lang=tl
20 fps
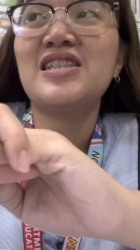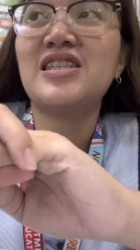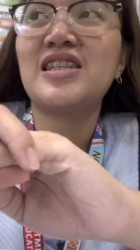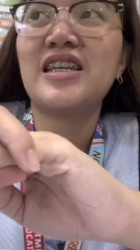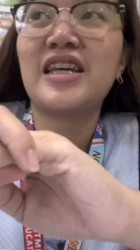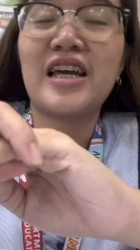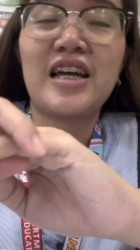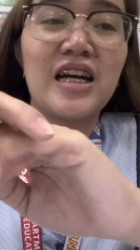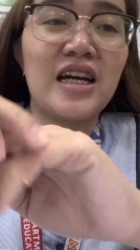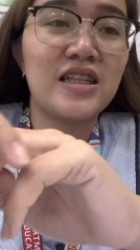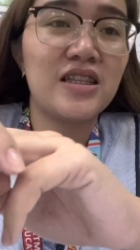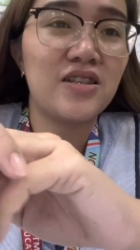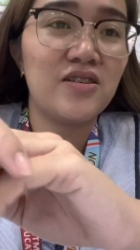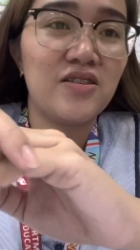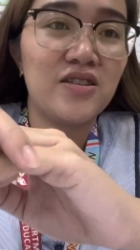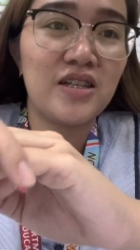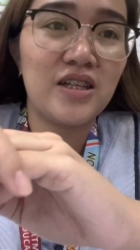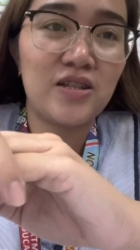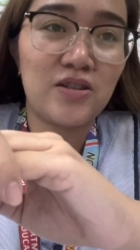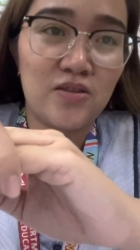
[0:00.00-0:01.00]
Sige, cut
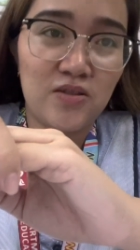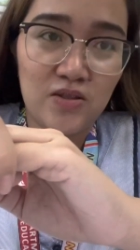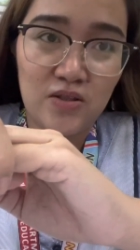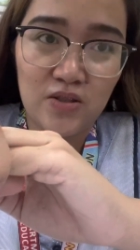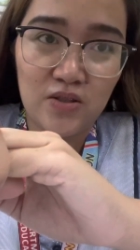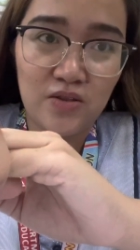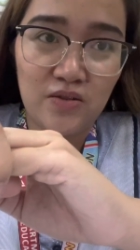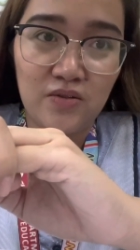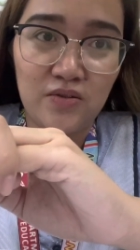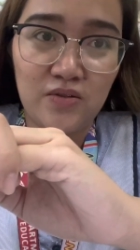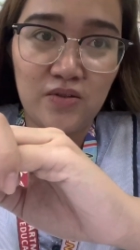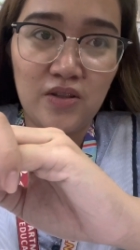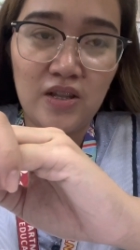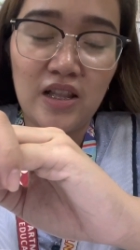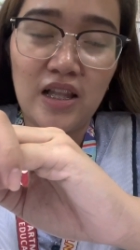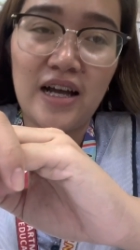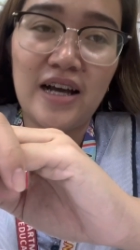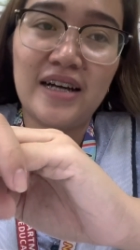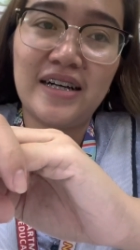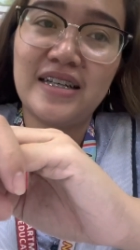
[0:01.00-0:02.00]
ko na to. So,
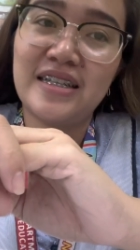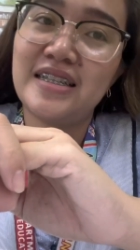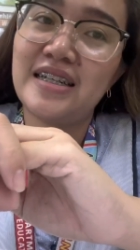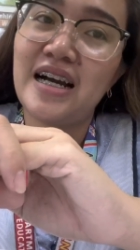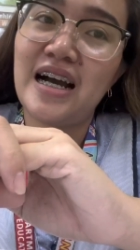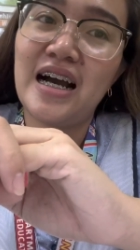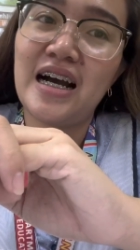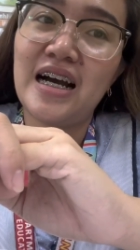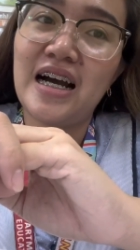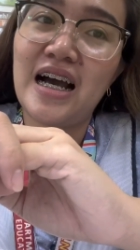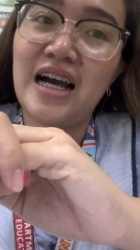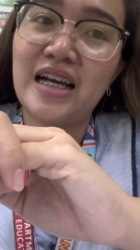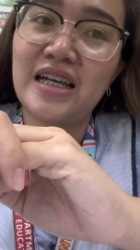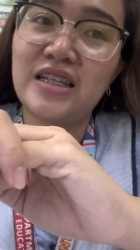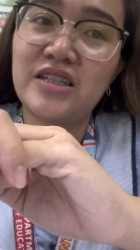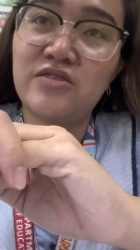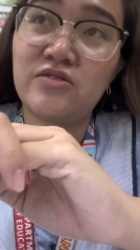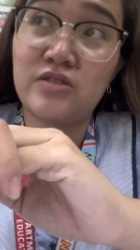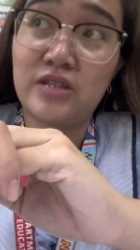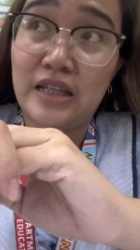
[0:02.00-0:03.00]
yun lang ang
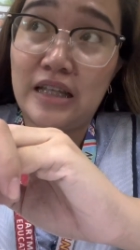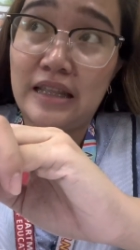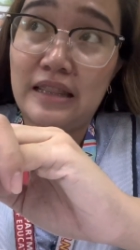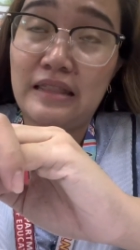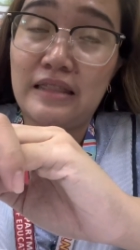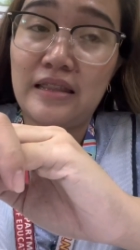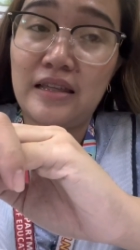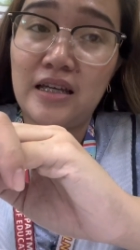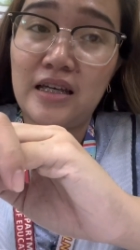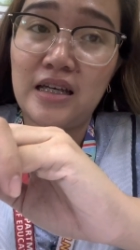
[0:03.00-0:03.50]
aking routine.